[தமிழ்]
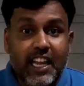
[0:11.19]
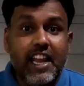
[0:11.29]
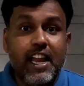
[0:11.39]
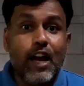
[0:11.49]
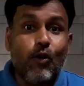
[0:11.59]

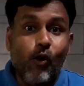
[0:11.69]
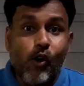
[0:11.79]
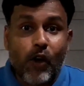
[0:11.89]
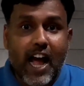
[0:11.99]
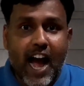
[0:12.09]
நீங்கள்
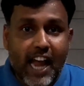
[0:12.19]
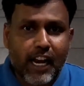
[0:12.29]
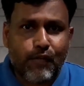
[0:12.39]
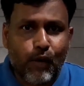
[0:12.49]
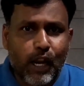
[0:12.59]
உங்களுடைய
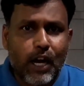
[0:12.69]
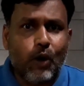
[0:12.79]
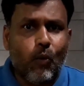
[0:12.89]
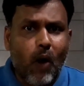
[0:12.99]
ஆண்ட்ராய்ட் ஃபோனில்